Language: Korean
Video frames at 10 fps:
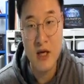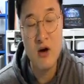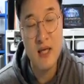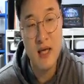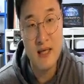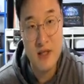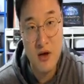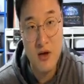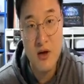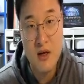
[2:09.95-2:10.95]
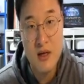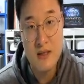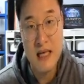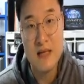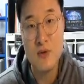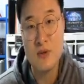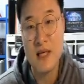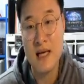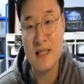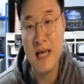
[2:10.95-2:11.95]
여기에서
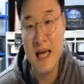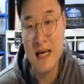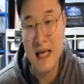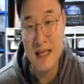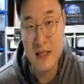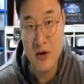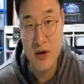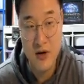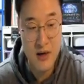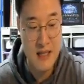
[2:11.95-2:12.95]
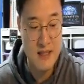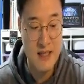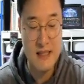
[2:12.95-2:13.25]
상속세가 차이가 나는 거예요. 같이